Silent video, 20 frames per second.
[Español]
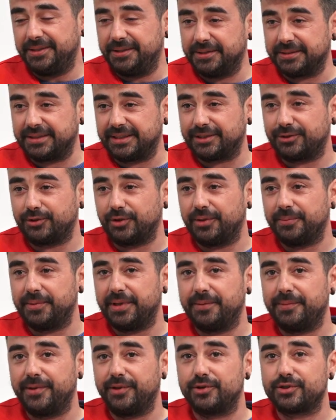que ha estado toda la vida
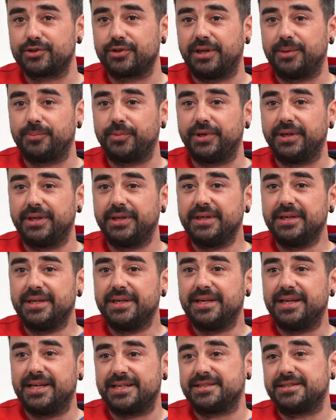viviendo sola, pues
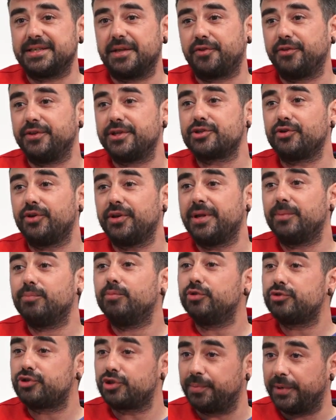la sensación de soledad es
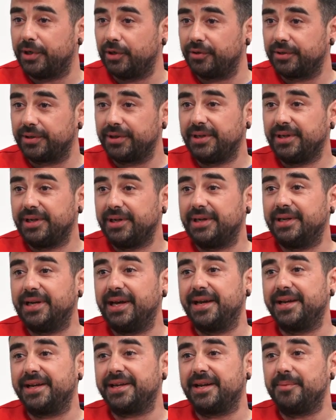mucho menor.
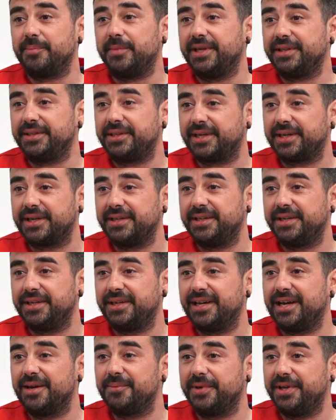Las herramientas que
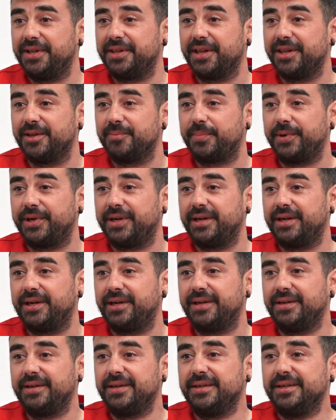tienen, las habilidades
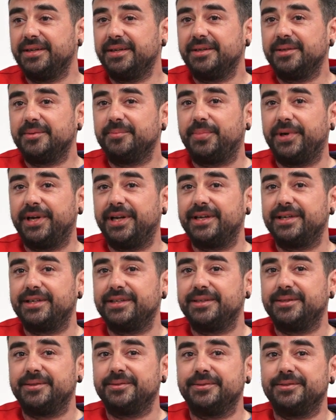para
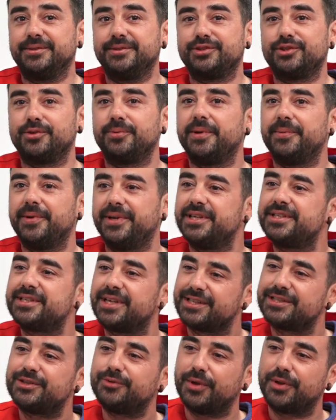para sobrevenirse a
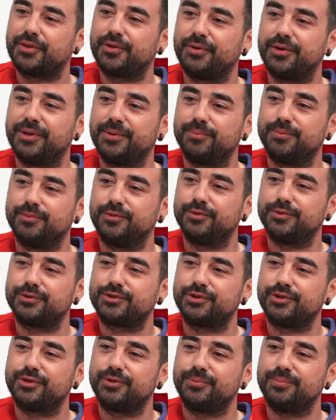las situaciones
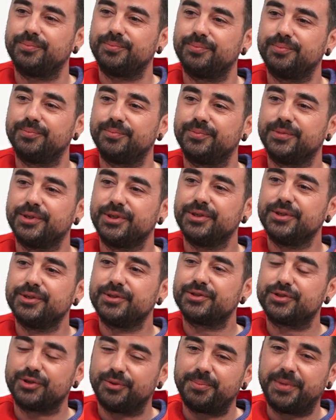son,
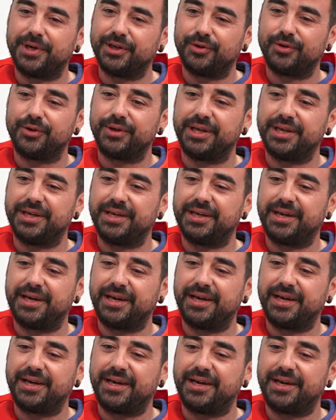son mayores y lo
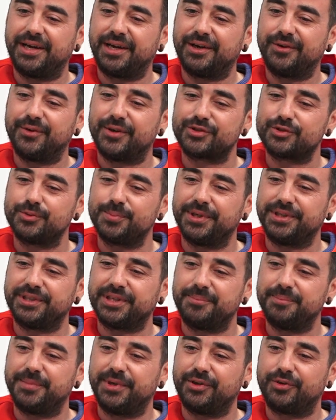asumen
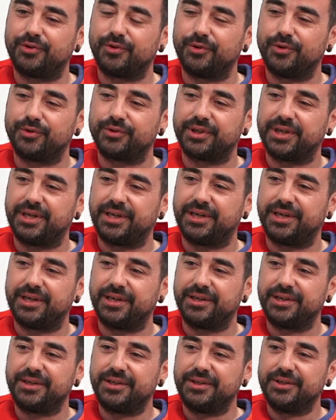también con
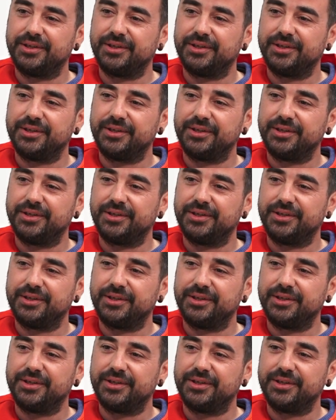otra,